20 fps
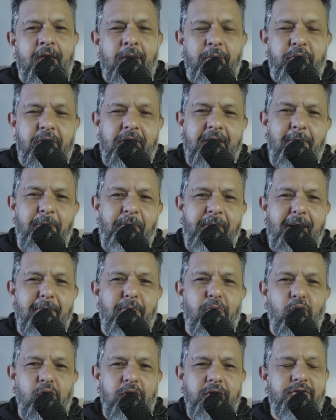Porque para
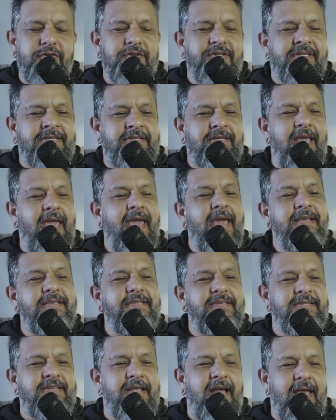muitos,
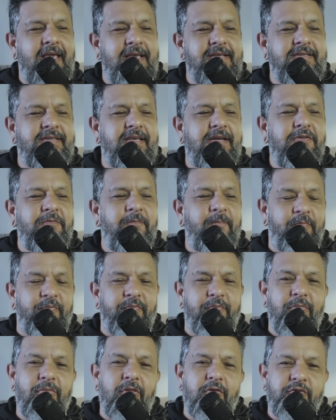esses aí são
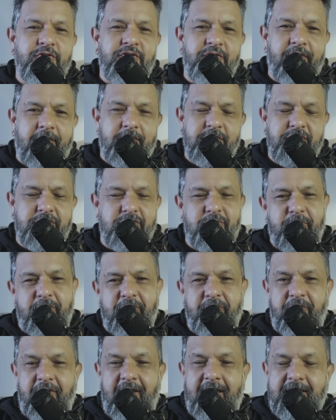os falsos
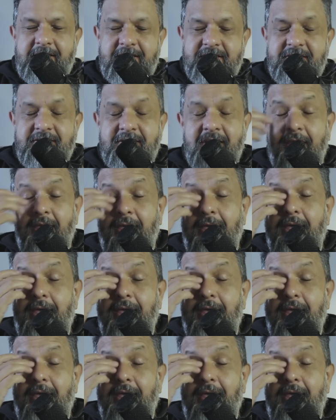profetas,